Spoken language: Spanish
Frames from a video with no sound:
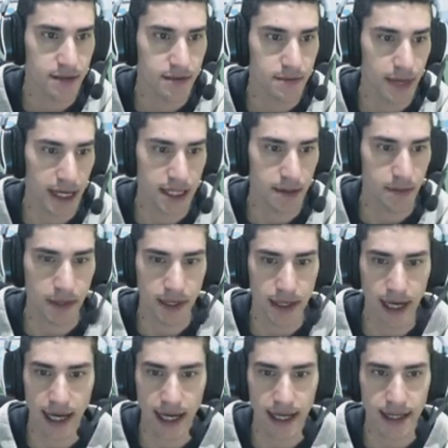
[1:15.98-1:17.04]
Para siempre.
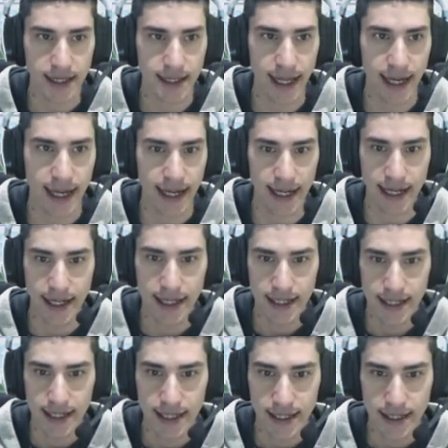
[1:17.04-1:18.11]
dale caña.
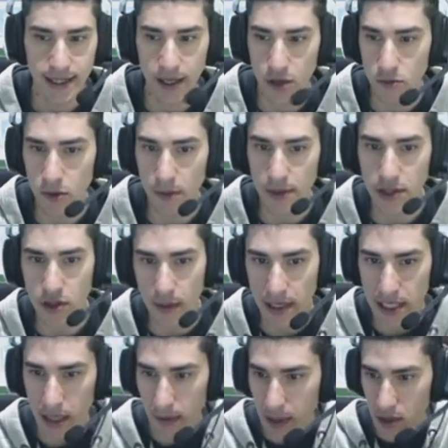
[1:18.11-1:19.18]
Y en un momento
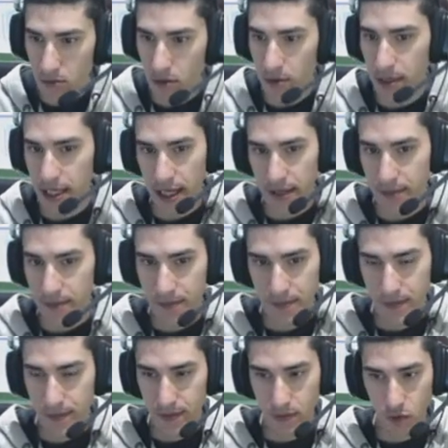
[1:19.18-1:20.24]
vais a ver cómo mira.
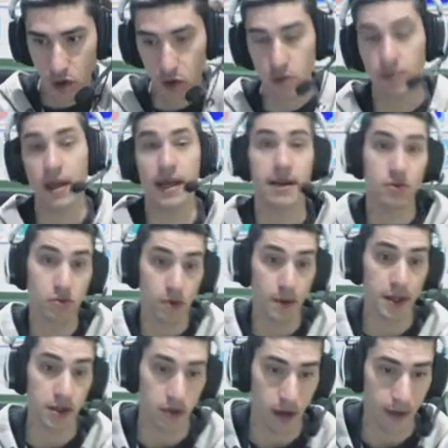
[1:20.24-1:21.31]
Bueno, en un
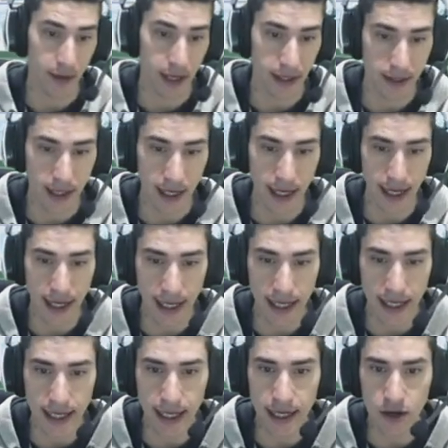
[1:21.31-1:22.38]
momento, a ver, tiene que
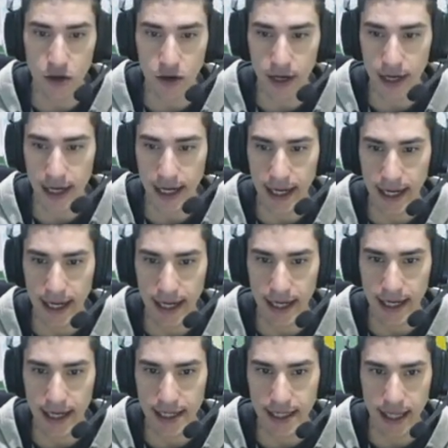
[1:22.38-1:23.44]
ir, coger
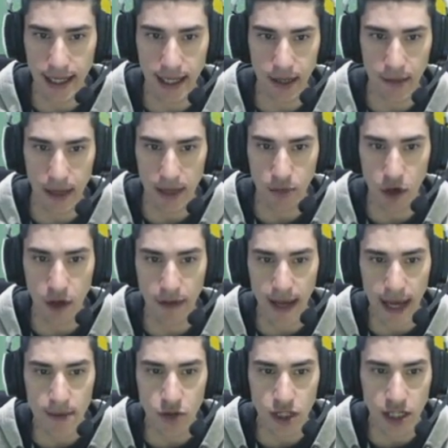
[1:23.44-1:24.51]
el este y demás Bueno,
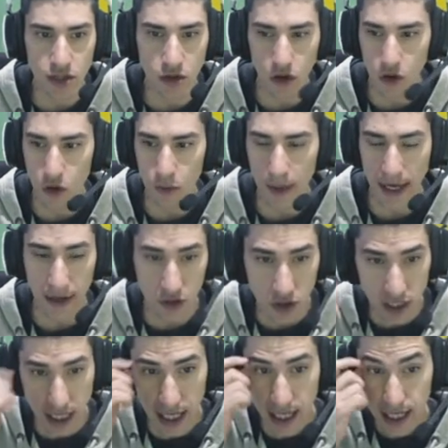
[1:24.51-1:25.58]
dejamos esto
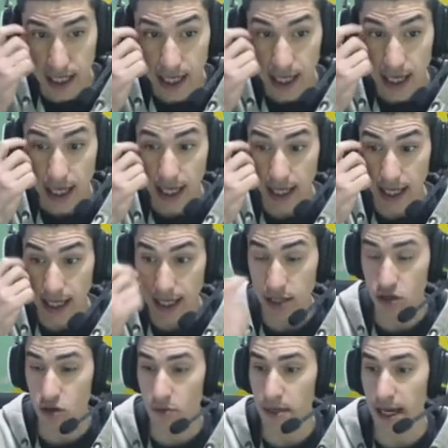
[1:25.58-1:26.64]
recuperándose Que de
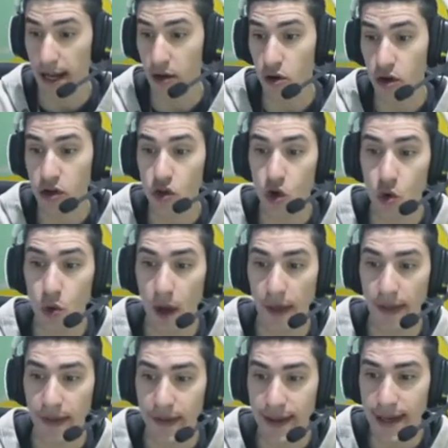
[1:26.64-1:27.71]
hecho, mira, he cogido con una
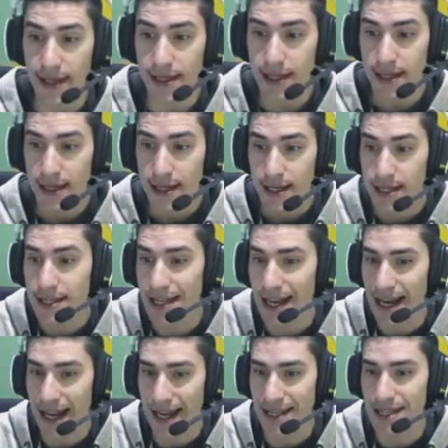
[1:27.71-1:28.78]
de 10 y ya
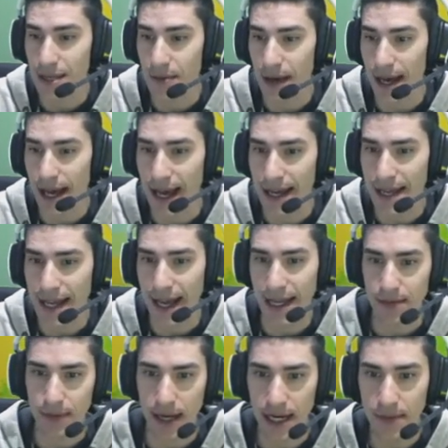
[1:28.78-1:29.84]
la gente va ahí,
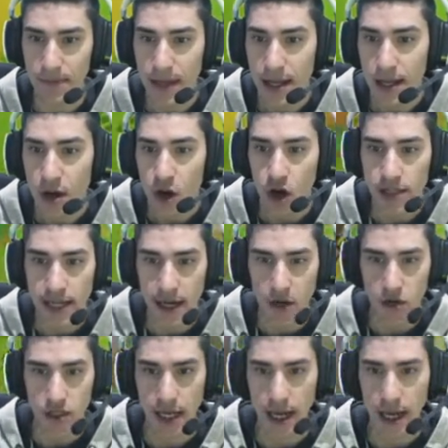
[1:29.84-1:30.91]
ahí, ¿vale? Otra
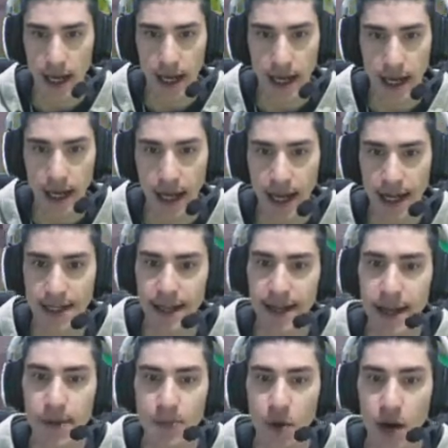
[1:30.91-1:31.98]
cosa, eh, al
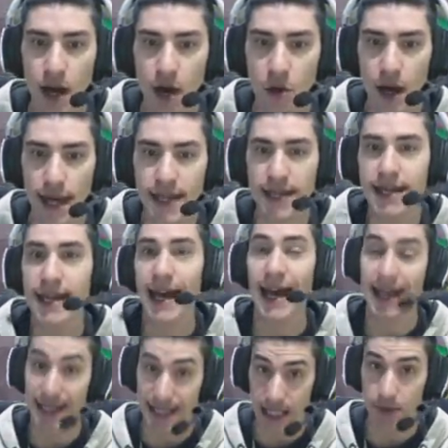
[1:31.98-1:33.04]
tener poca agua ahí,
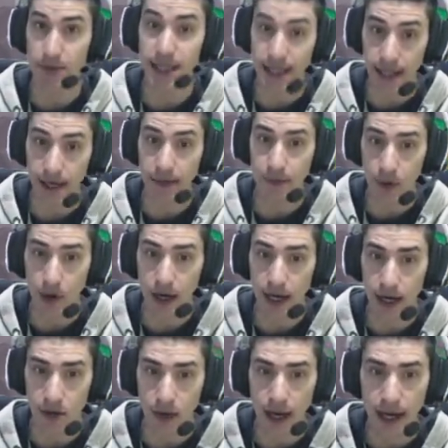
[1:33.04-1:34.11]
aquí también tienen poca
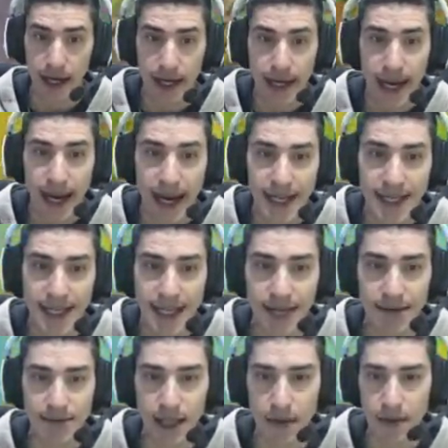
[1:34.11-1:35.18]
agua Así
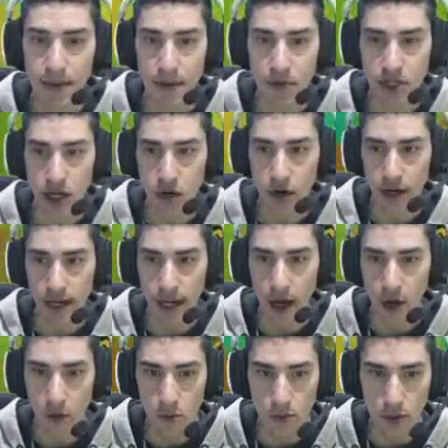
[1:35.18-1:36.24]
que también vamos a coger
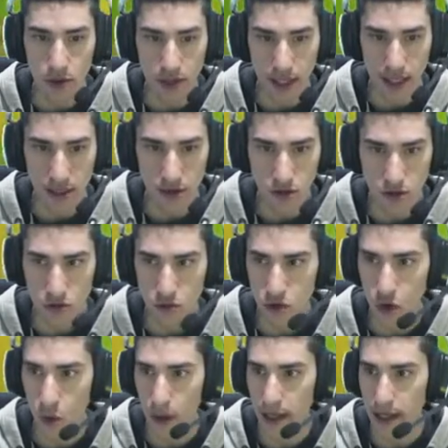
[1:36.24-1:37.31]
a un bot de estos,
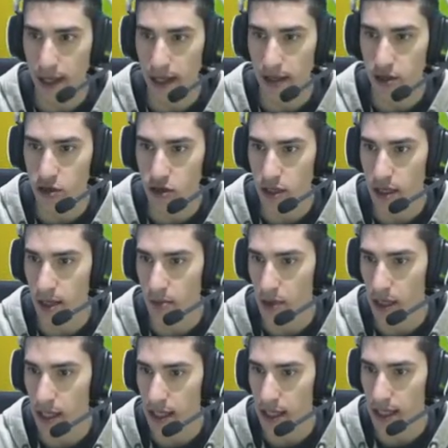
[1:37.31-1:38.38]
uno cualquiera De hecho tenía
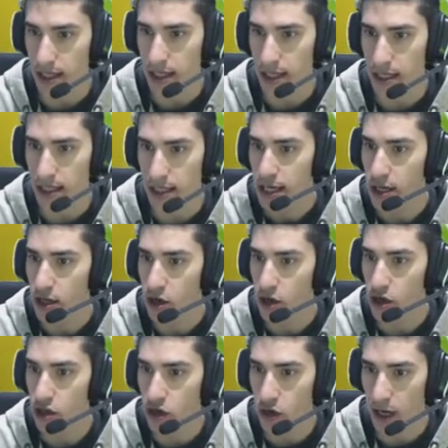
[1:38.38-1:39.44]
por aquí antes
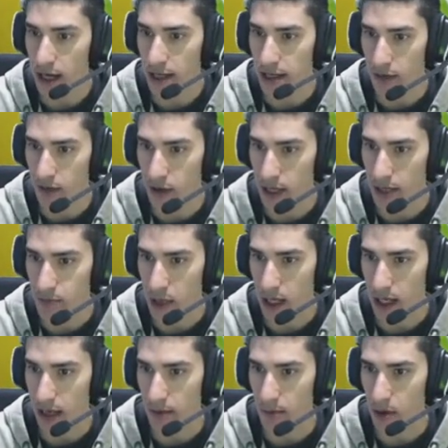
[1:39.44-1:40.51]
dos organizadores, por
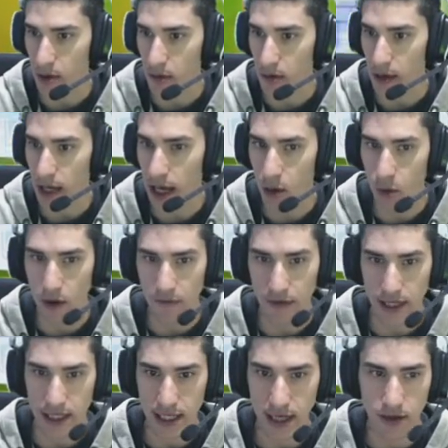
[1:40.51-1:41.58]
ejemplo Agua
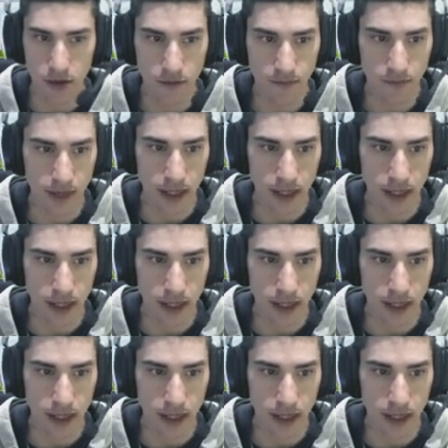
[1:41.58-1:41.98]
fresca, ¿no?